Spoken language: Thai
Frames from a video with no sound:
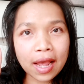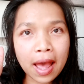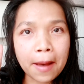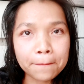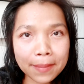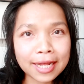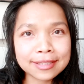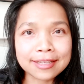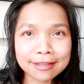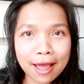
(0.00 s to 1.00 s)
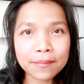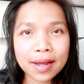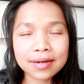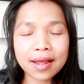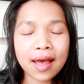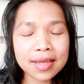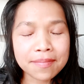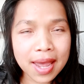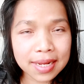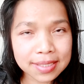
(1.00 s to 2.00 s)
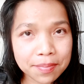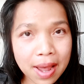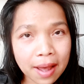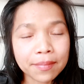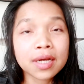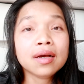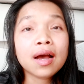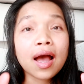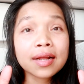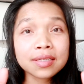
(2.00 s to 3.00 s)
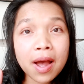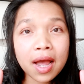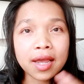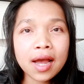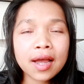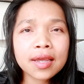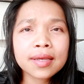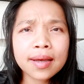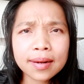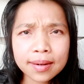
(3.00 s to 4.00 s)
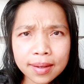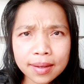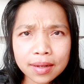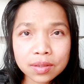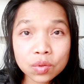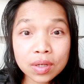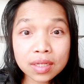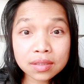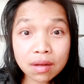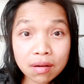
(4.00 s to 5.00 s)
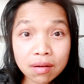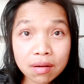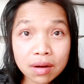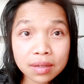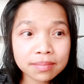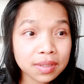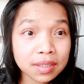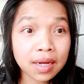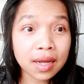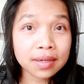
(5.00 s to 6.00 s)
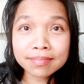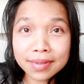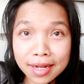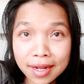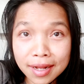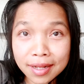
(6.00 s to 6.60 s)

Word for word: เคค่ะมาติดตามกันค่ะอีแม้จะแบบอธิบายให้อย่างละเอียดทุกขั้นตอนเหมือนมา